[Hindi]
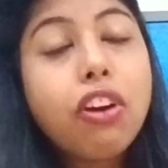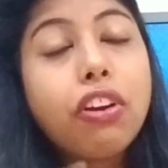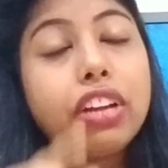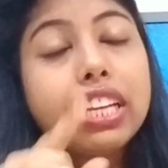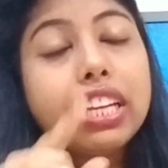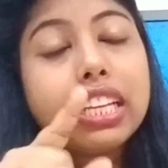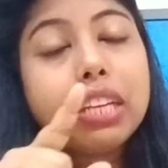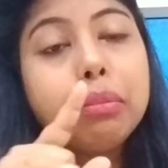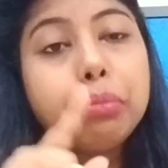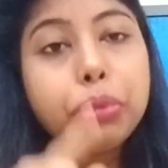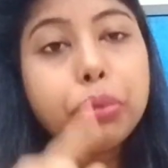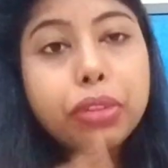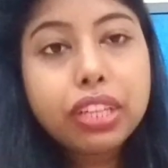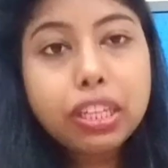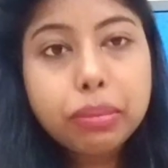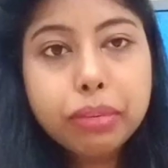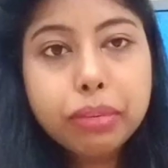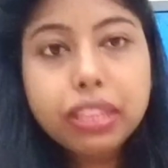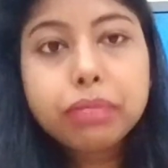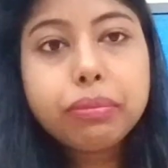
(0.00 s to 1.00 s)
और एक
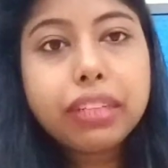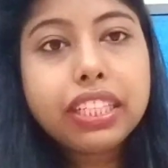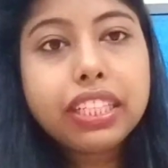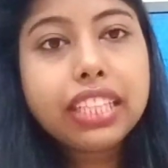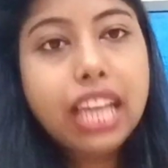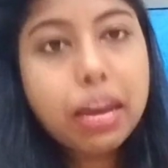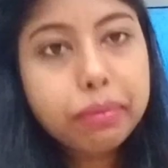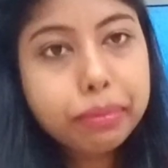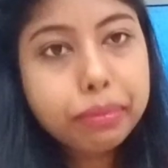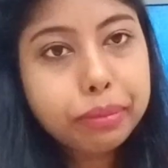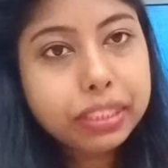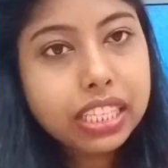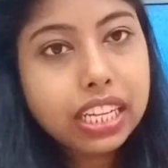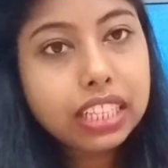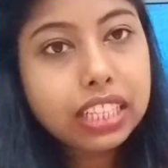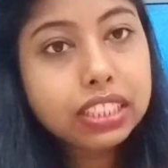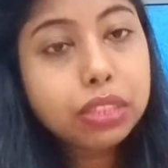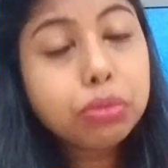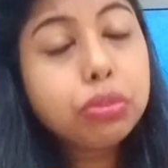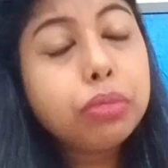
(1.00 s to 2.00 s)
इम्पोर्टेंट बात मैं यहाँ पे
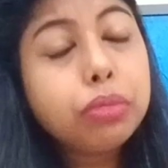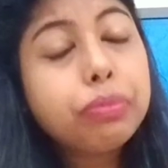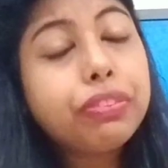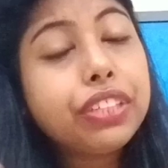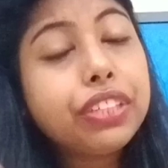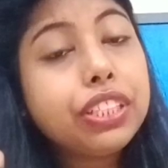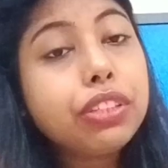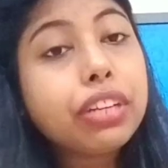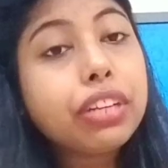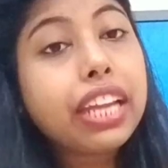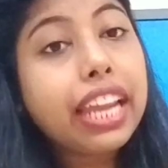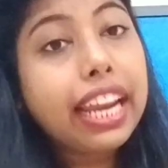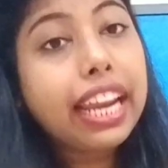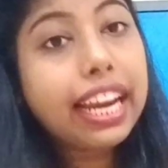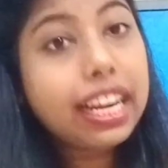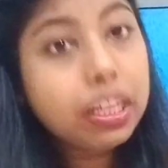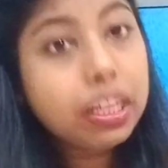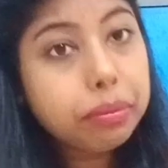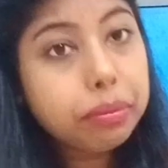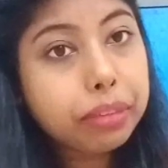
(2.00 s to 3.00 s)
बता देती हूँ वीडियो के
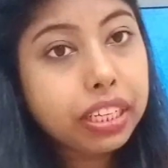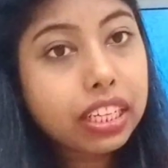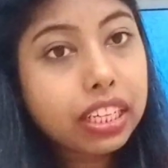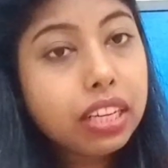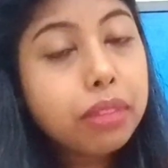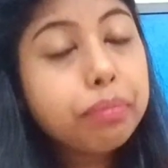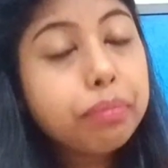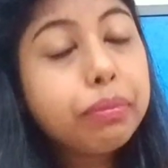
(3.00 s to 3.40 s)
एंड में